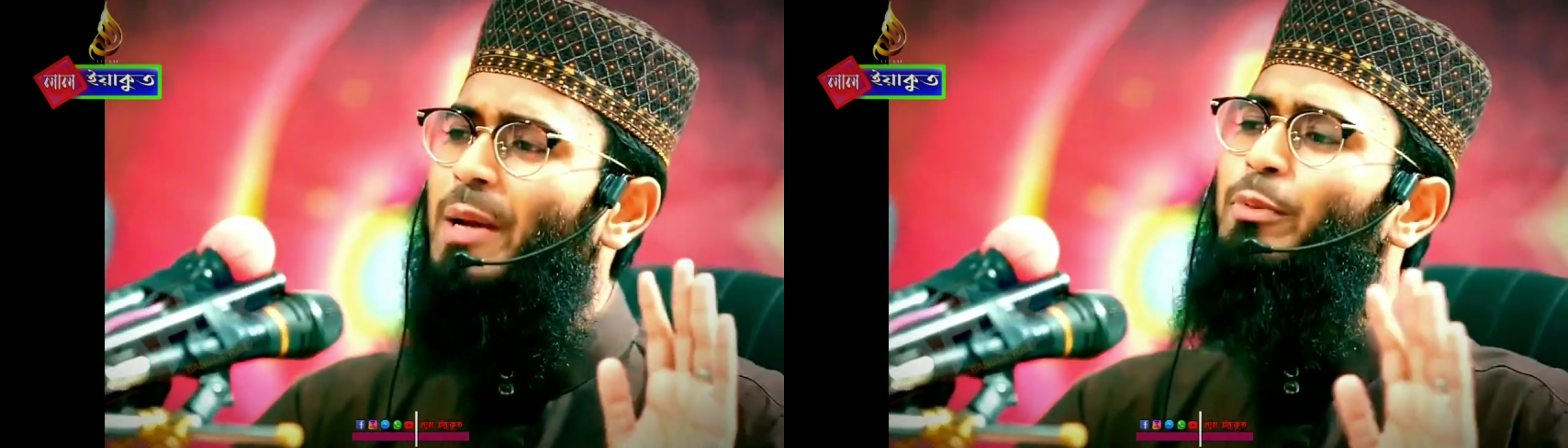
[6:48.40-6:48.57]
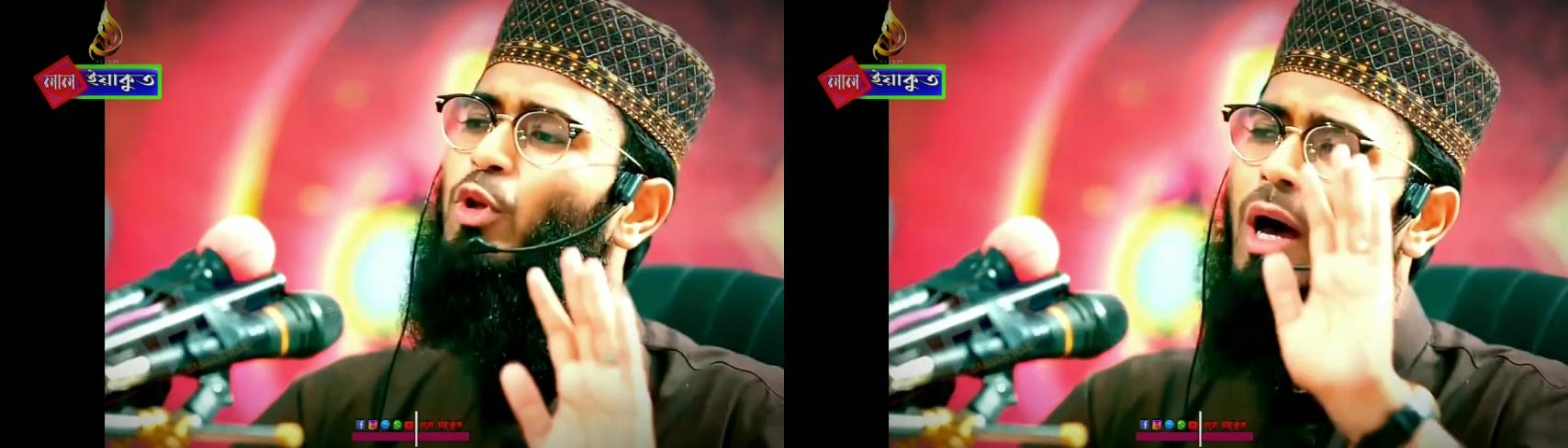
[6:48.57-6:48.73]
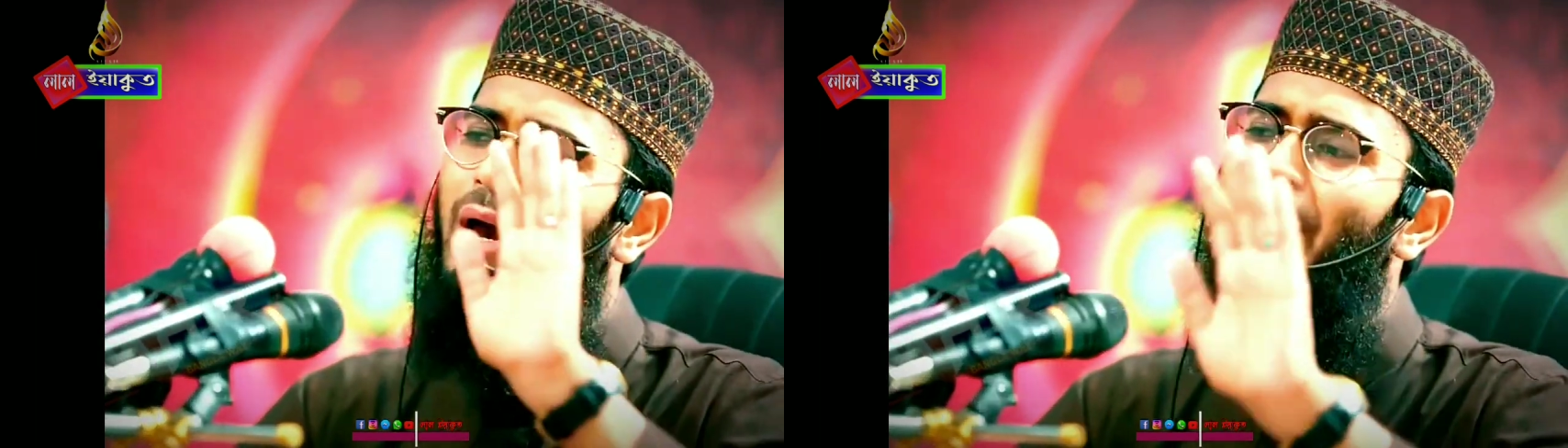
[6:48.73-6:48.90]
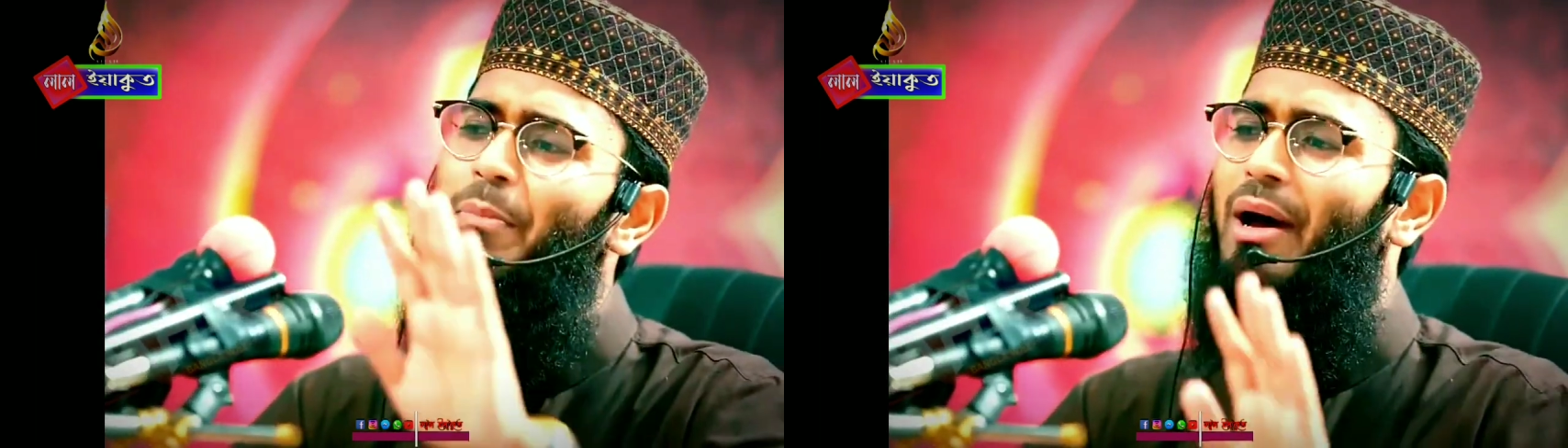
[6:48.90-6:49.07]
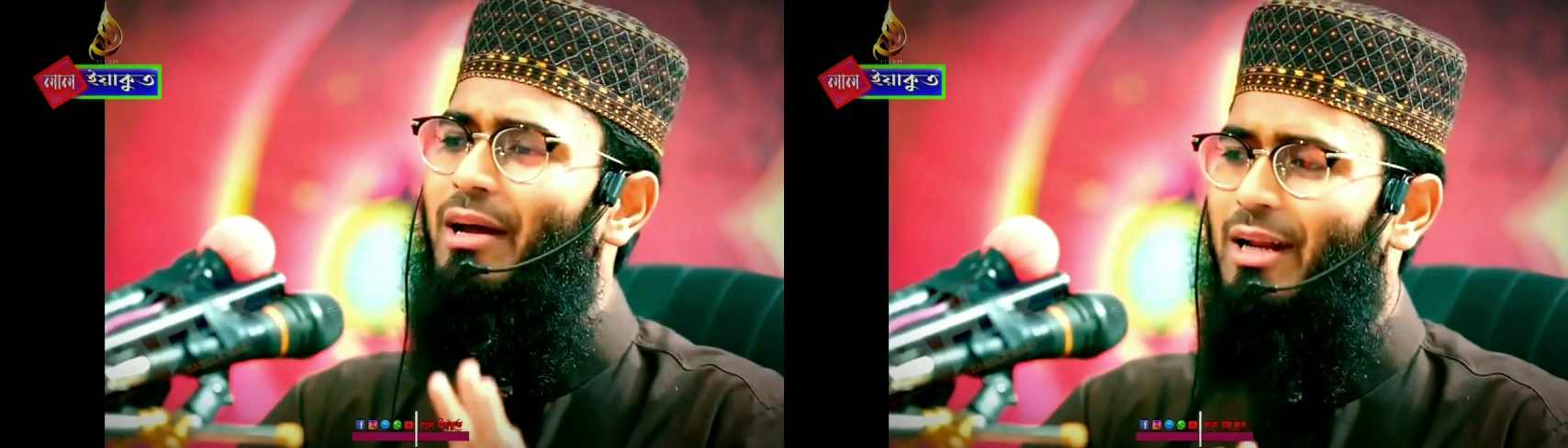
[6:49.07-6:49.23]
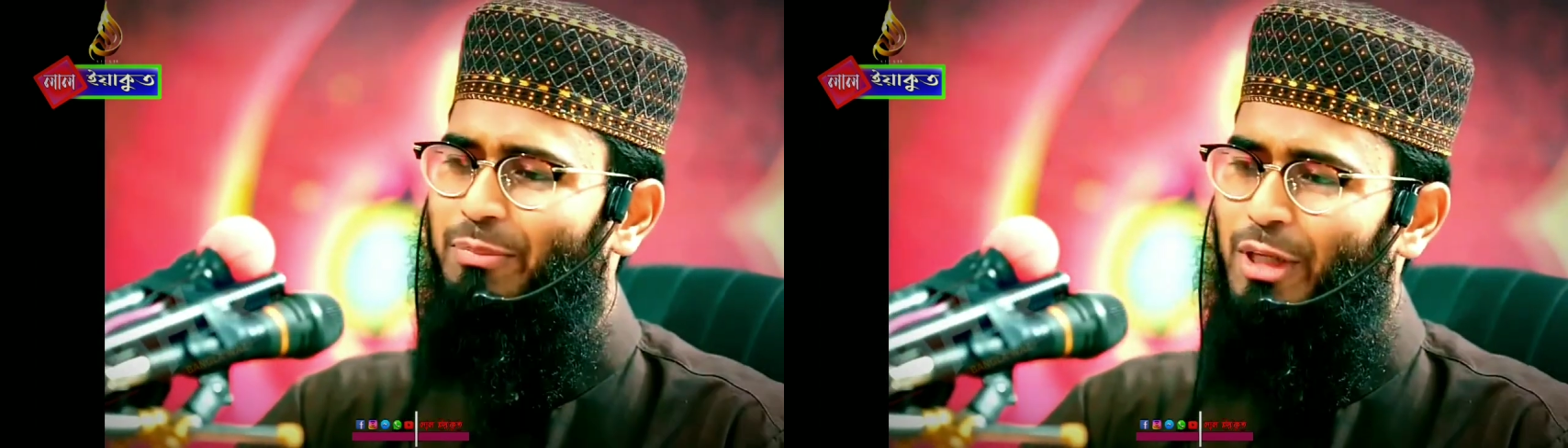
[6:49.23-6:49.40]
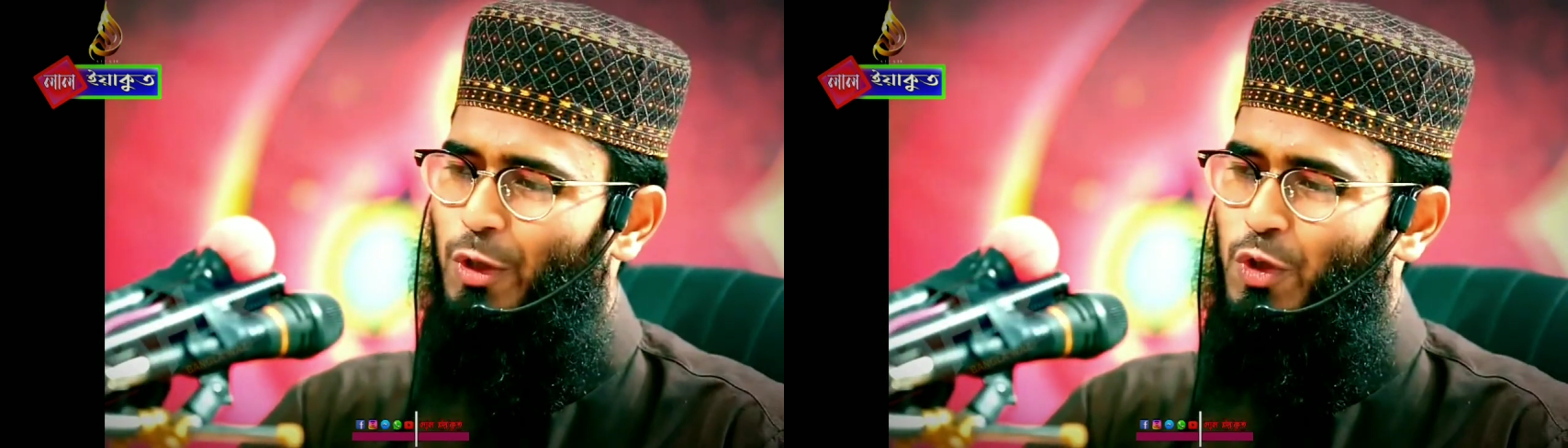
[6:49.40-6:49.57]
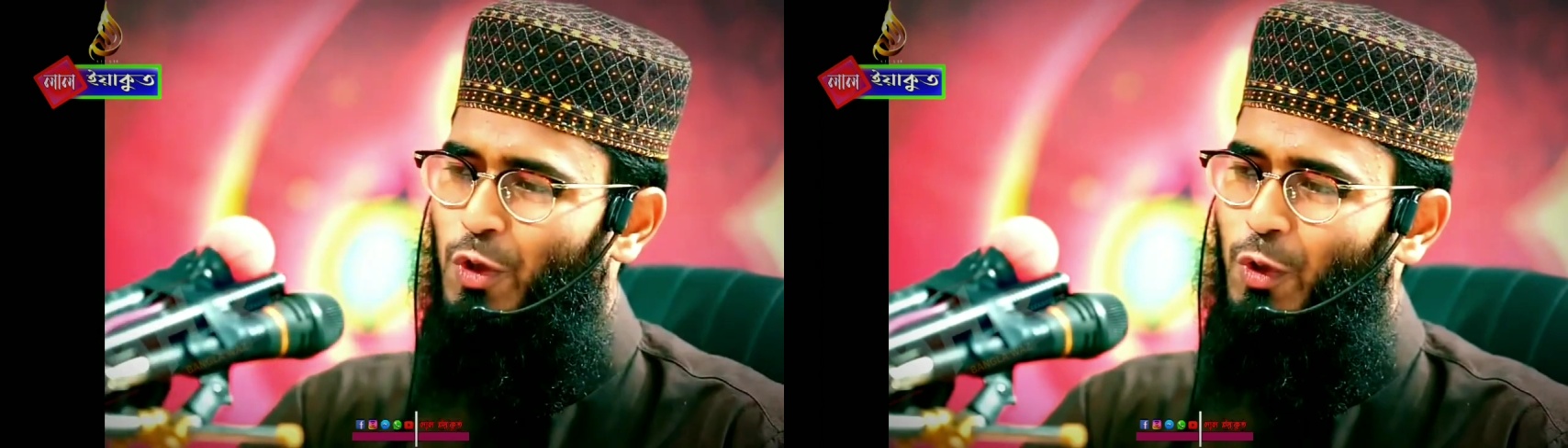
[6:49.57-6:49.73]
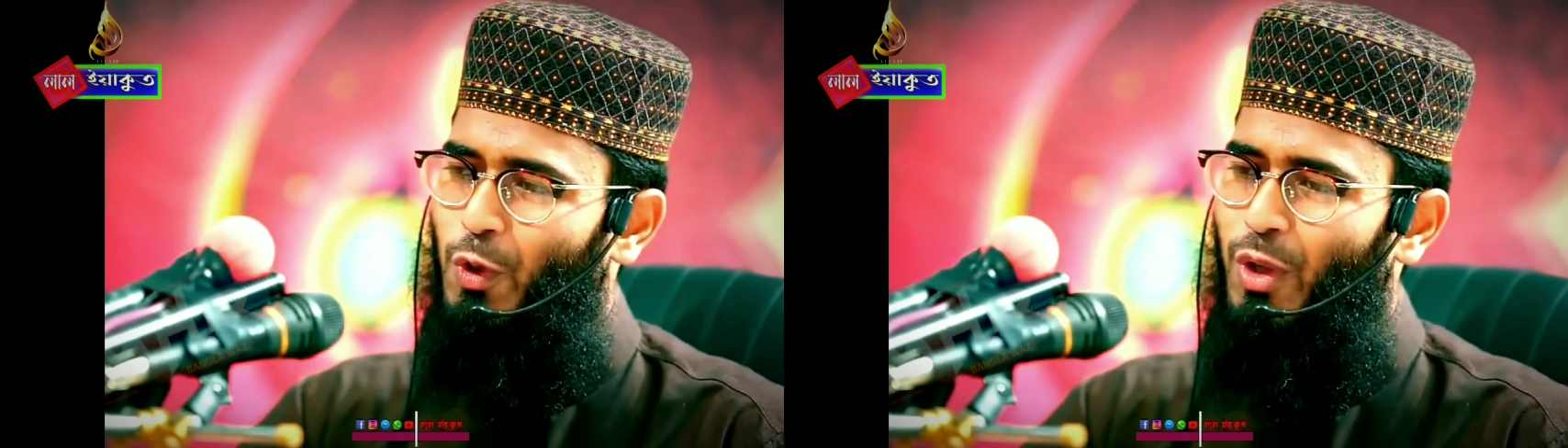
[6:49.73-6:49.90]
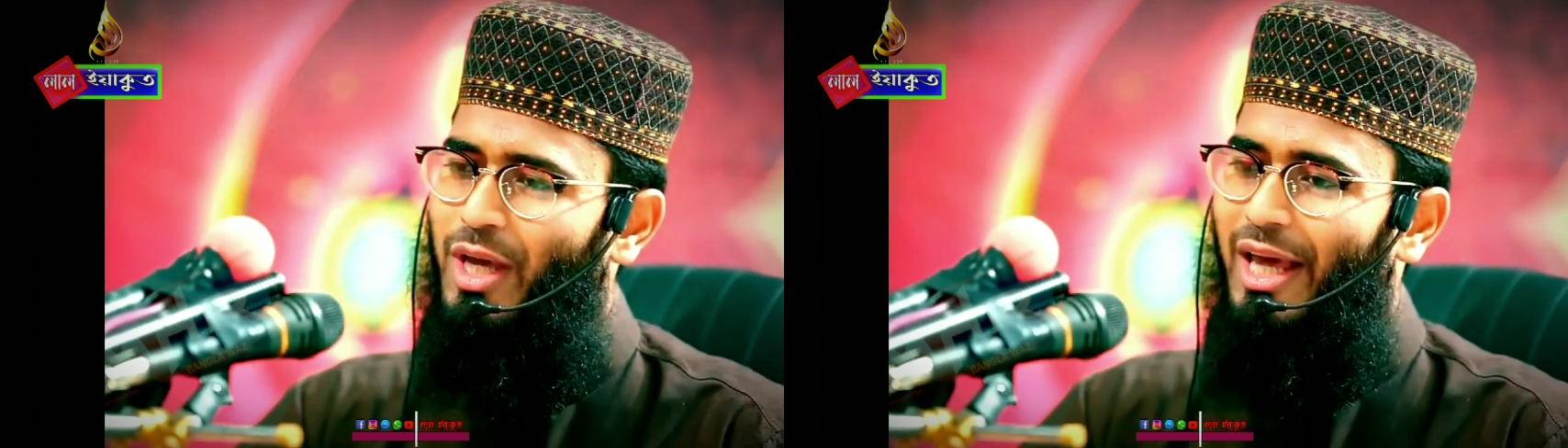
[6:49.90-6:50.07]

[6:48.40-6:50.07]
না আপনি তো গায়ের মাহরাম তার জন্য